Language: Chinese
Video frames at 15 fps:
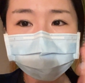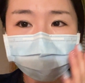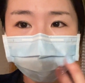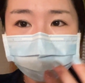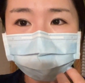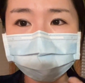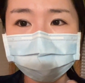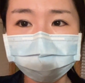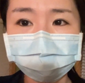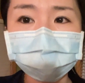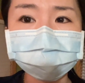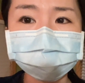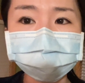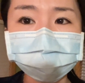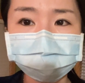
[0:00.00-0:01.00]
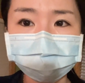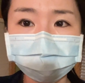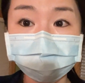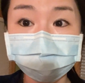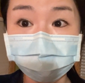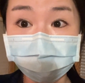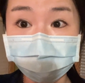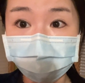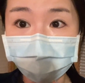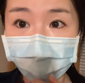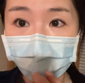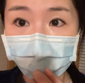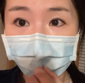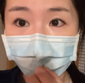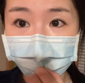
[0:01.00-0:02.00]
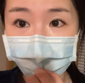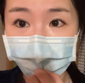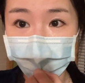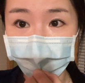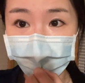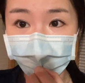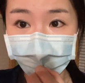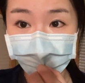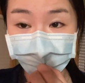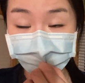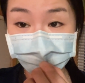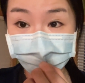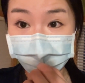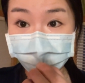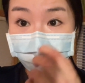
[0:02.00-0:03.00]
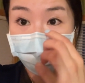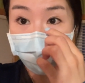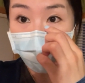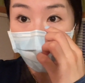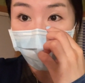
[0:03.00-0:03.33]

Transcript: 音，应该还是觉得就是还蛮明显的，